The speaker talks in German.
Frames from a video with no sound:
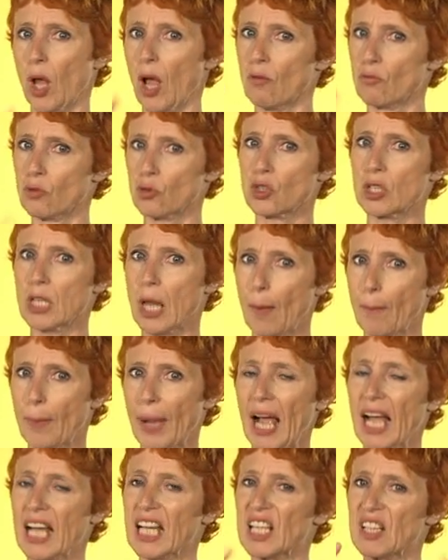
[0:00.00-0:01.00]
Ja, Sie
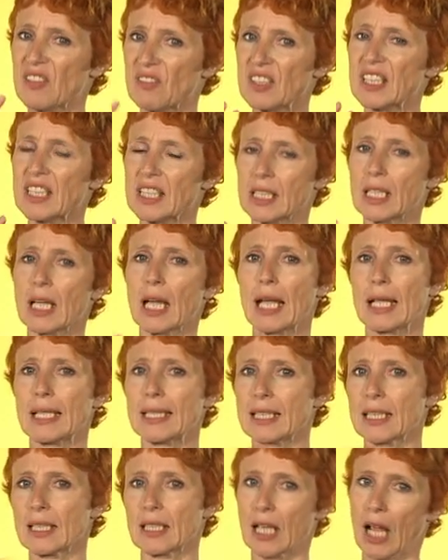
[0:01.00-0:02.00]
sehen also
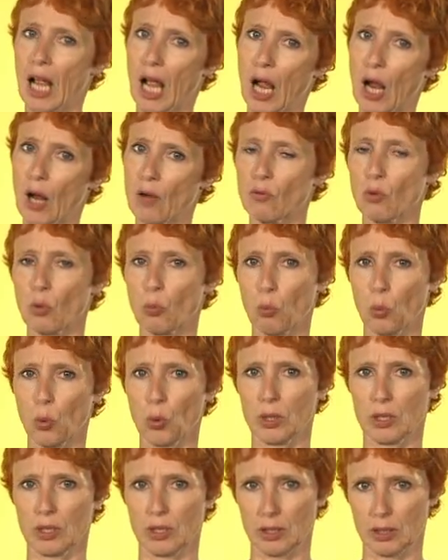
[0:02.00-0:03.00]
Finanzierung, Kultur,
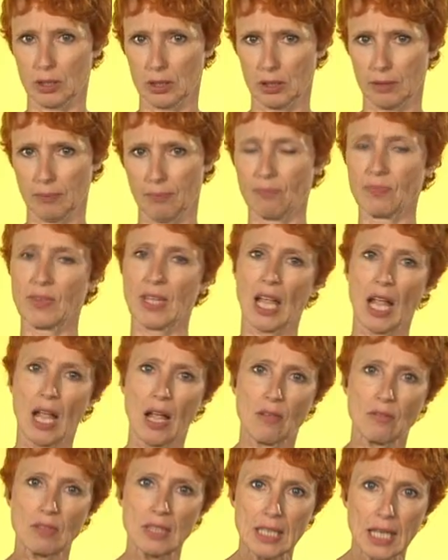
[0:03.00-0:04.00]

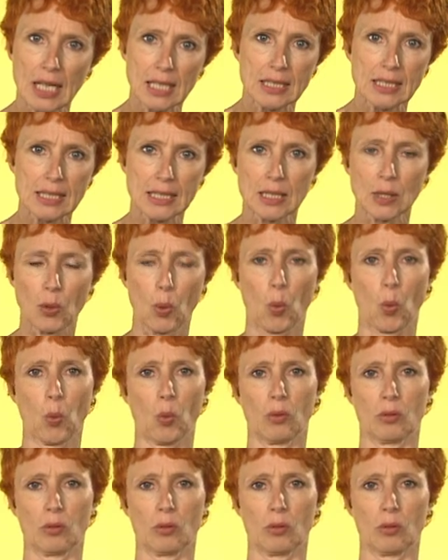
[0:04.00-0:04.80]
Hardware und ich will das jetzt